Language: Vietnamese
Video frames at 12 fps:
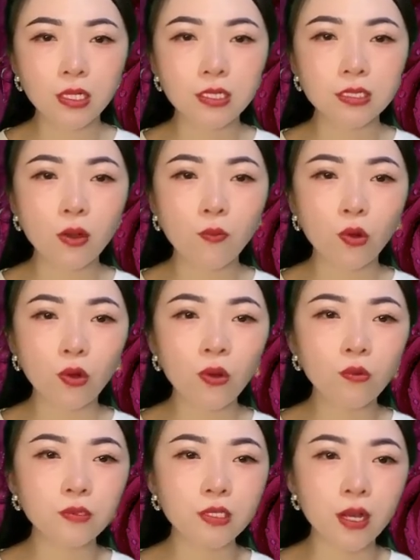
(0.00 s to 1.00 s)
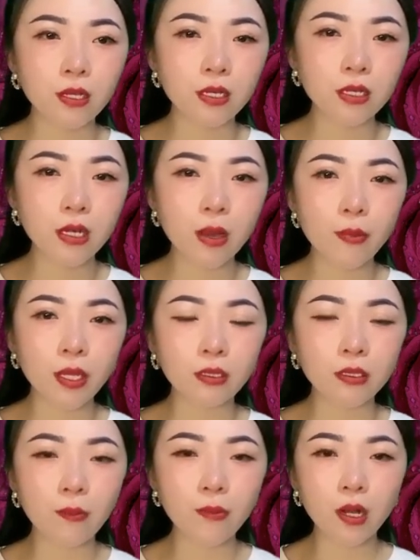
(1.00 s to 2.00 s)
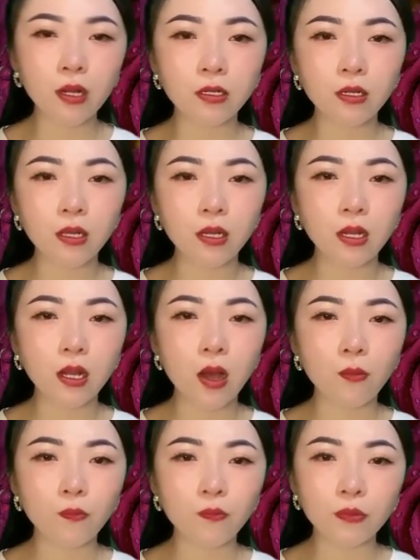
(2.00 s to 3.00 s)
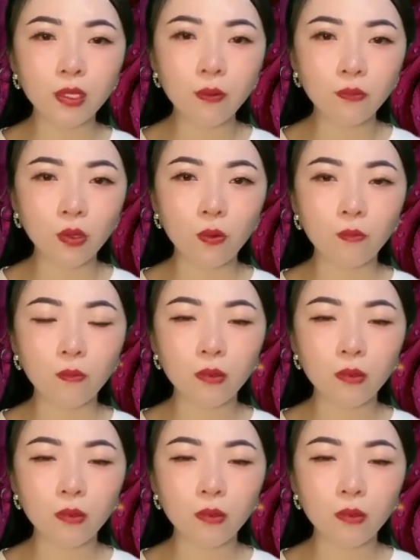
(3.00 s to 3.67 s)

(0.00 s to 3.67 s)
sau một lúc dường như đã bình tâm hơn, Ngọc tiếp tục